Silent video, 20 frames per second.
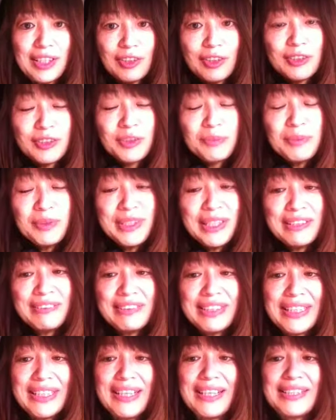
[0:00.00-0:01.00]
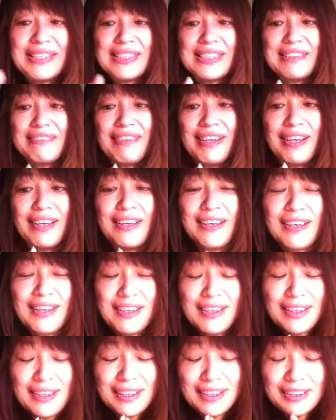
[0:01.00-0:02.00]
このモデルに関しては、
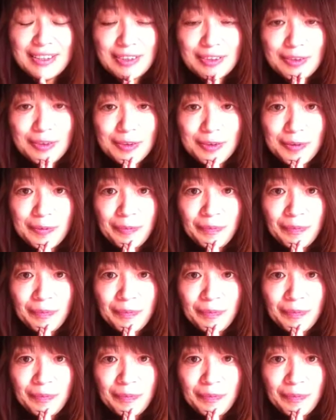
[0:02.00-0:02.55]
えーと、